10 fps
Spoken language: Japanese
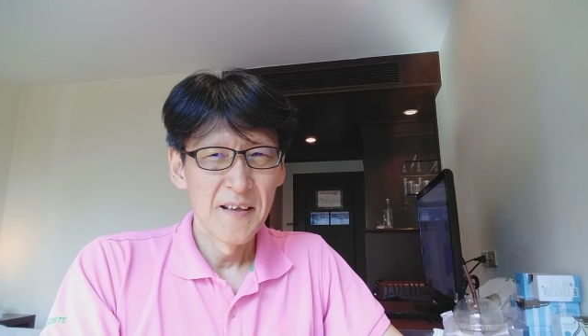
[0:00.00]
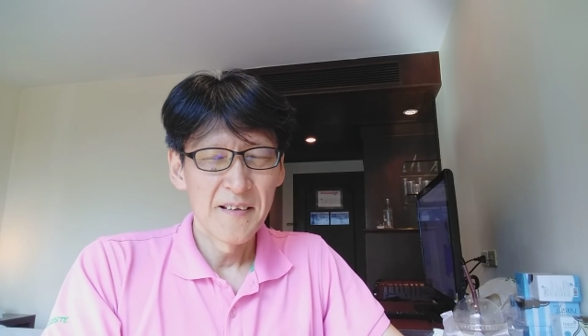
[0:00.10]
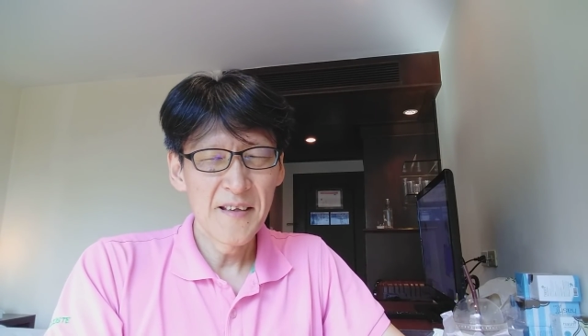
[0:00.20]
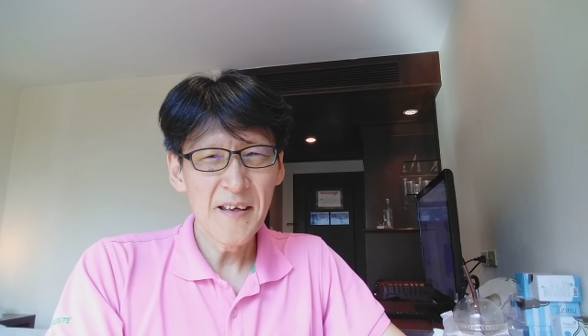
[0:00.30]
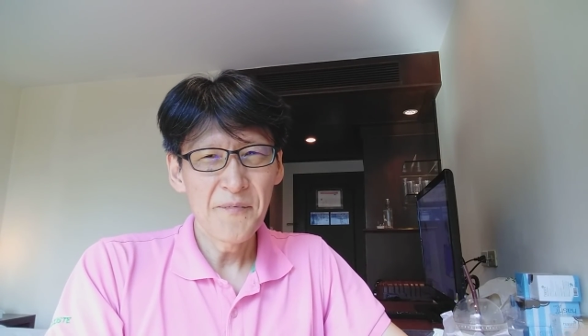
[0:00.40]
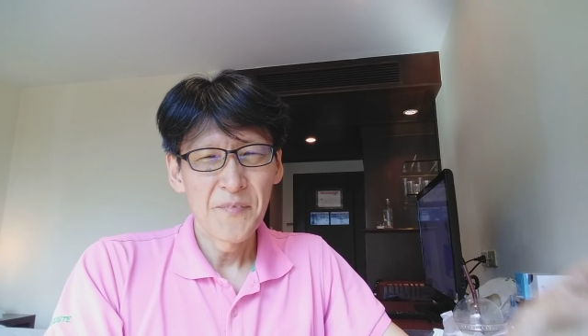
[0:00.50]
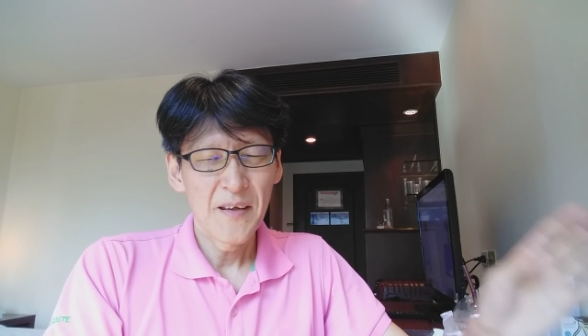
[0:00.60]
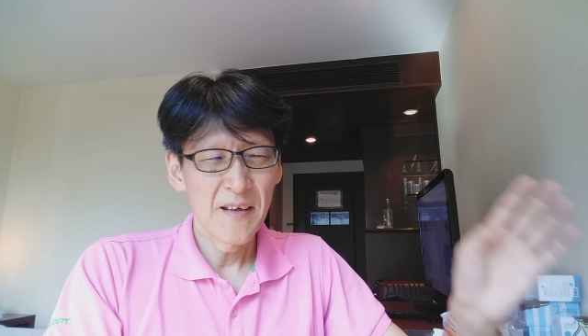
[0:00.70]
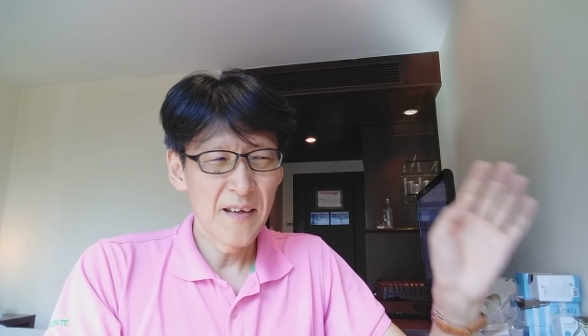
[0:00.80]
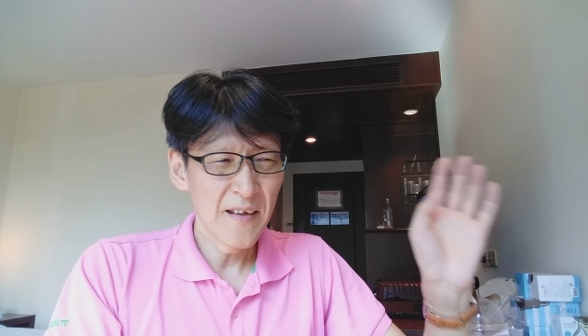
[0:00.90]
で、
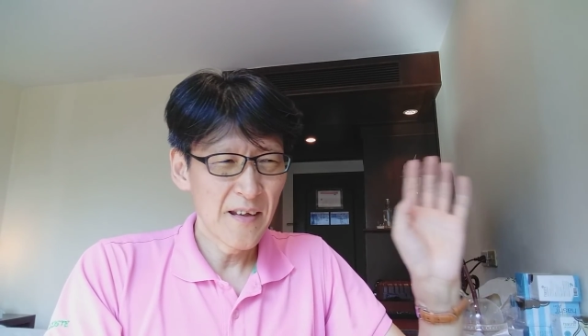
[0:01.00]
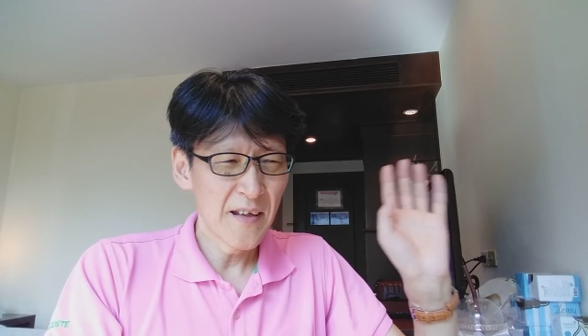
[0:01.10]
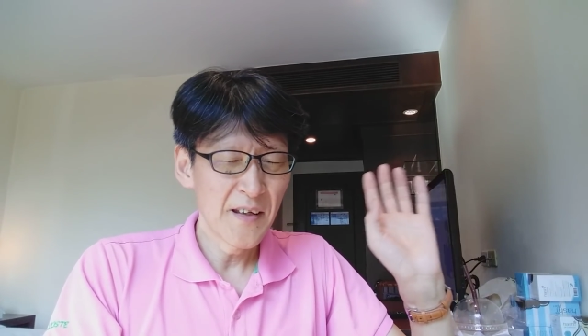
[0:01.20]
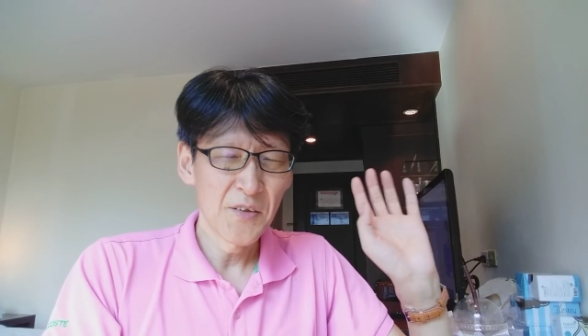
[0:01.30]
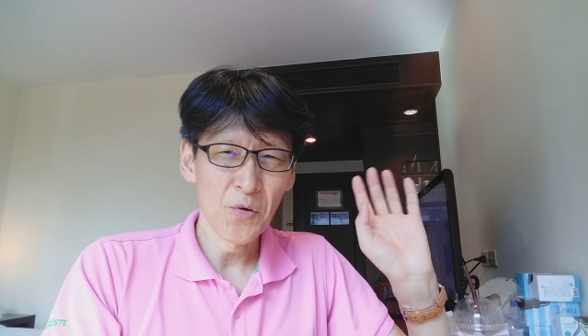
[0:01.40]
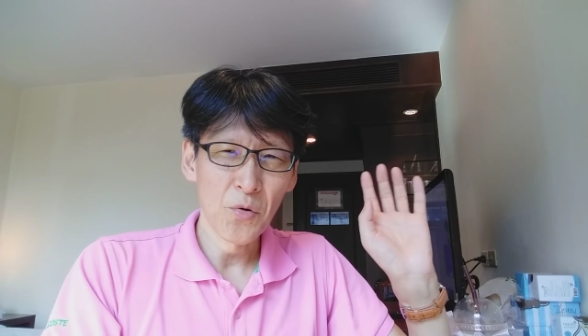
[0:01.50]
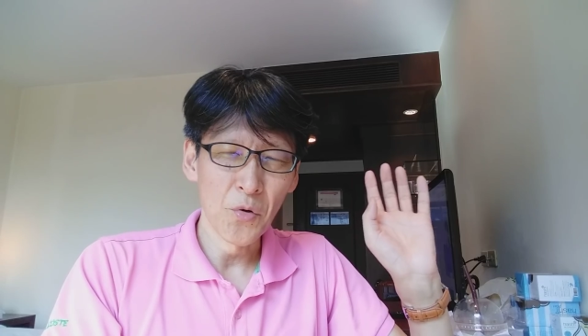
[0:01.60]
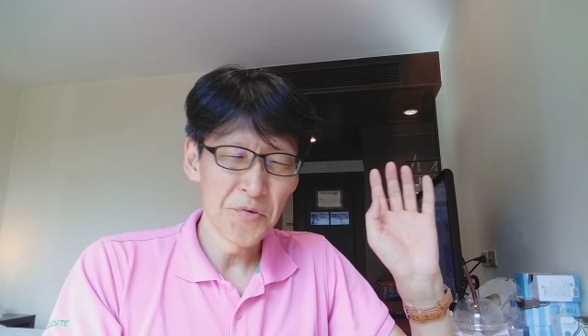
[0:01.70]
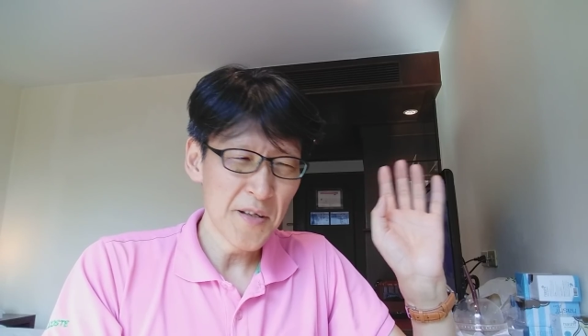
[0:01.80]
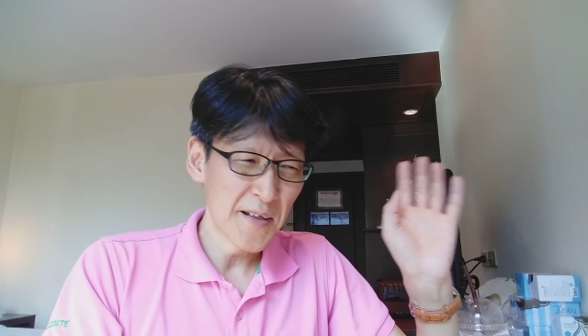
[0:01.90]
えー、両
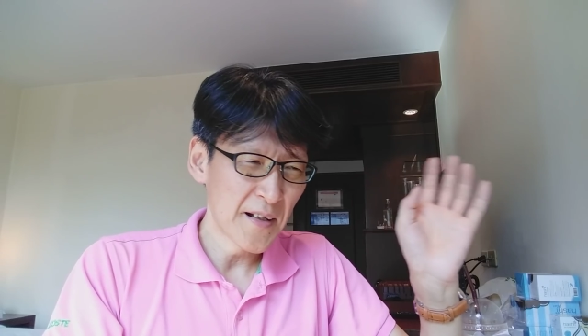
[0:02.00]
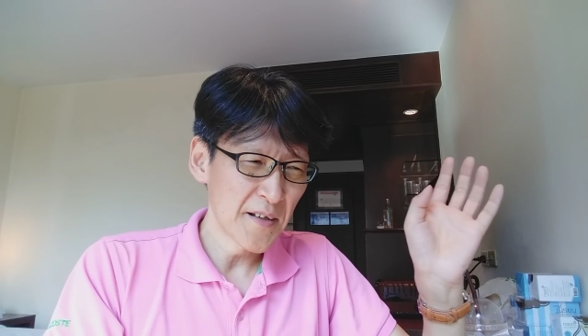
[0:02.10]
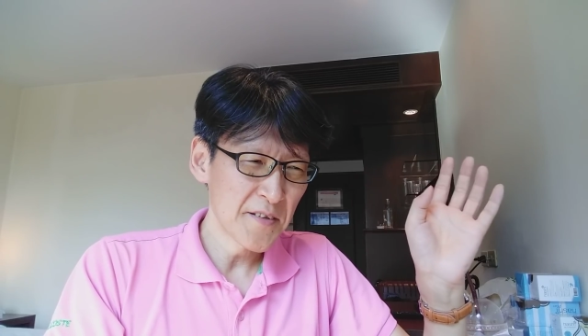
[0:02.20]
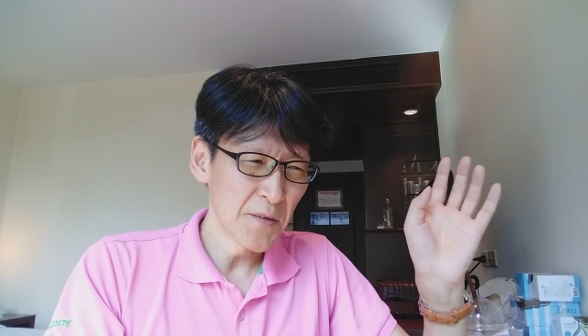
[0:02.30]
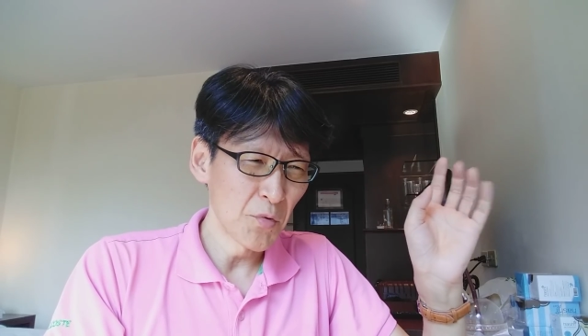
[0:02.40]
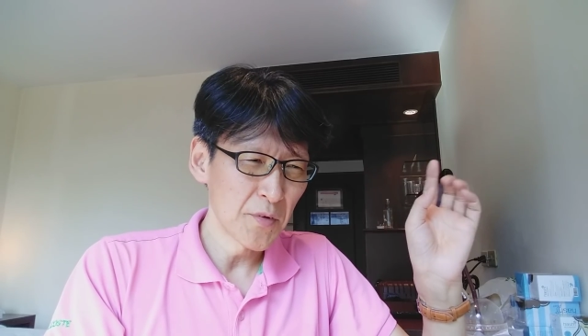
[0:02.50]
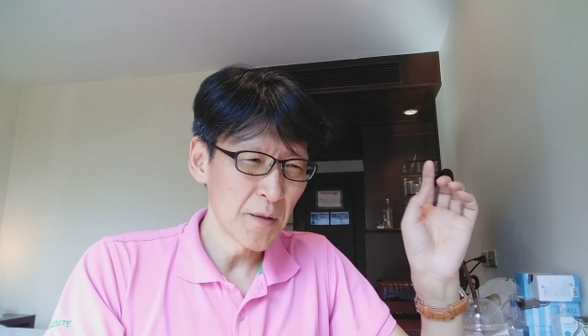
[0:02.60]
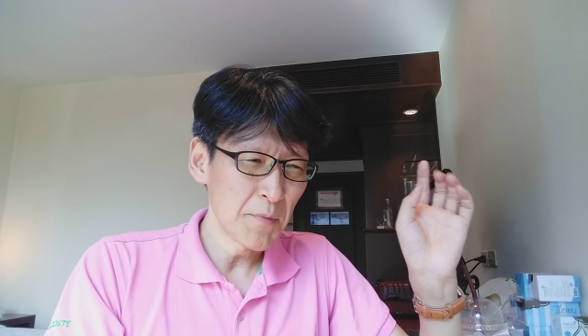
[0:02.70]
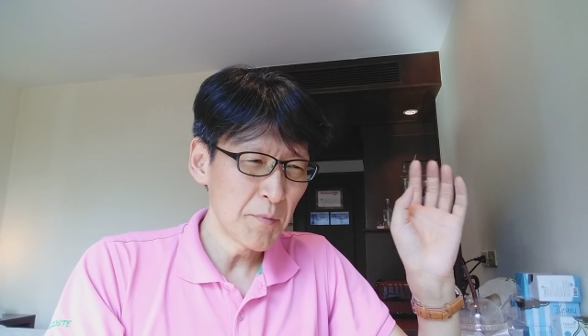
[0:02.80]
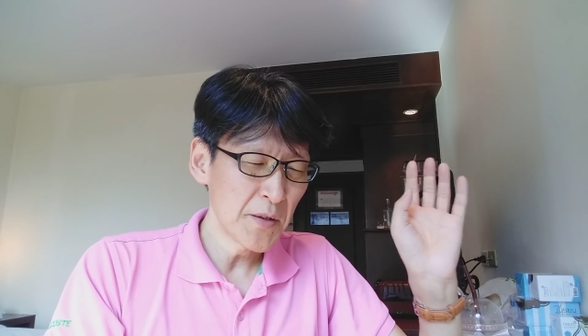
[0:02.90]
ご夫妻に関しても、
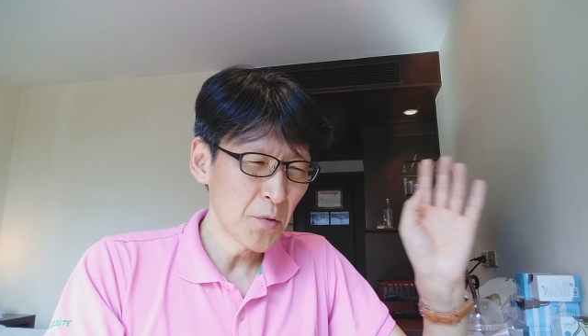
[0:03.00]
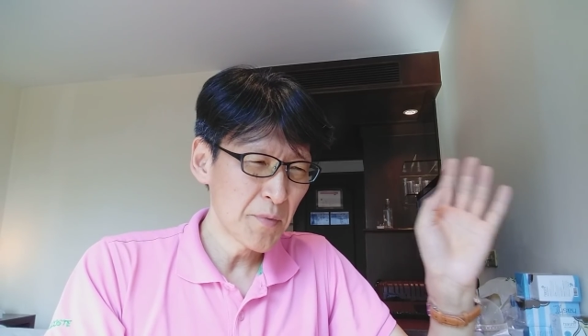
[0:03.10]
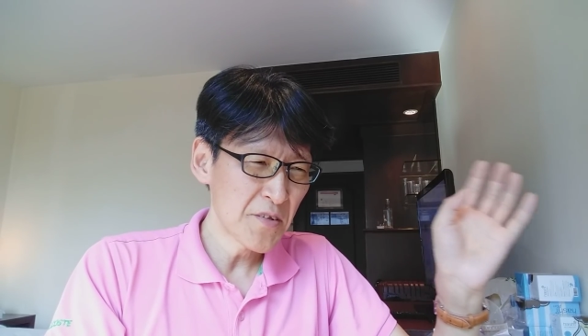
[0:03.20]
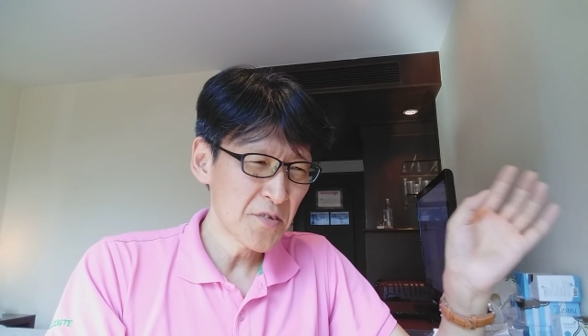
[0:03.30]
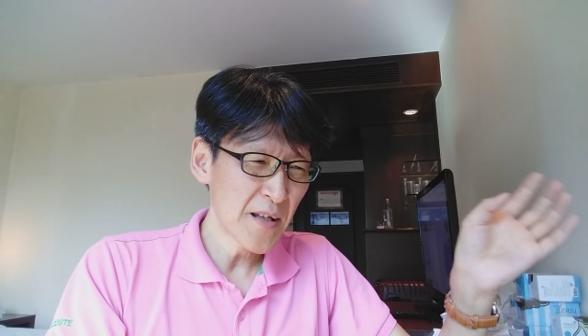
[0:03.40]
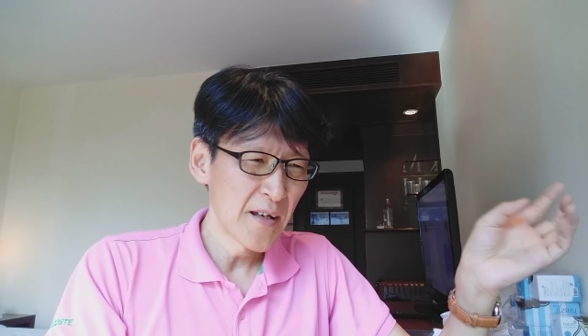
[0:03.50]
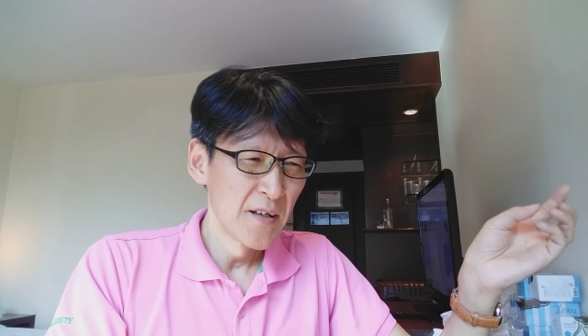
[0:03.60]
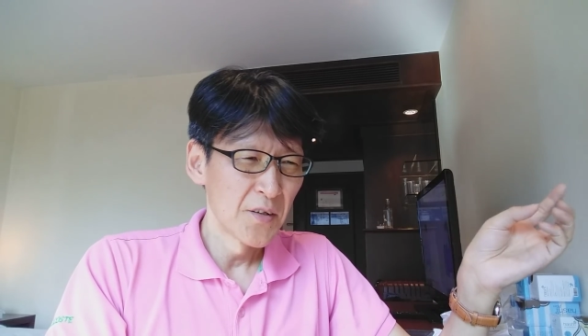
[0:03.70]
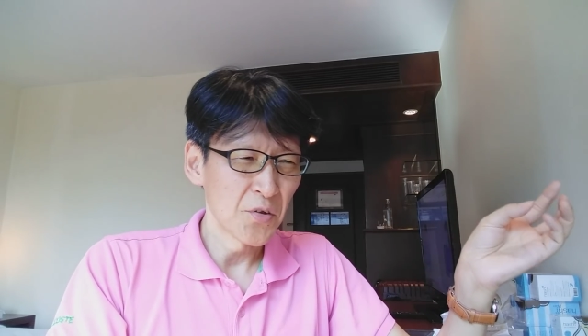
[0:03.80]
寝耳の水で、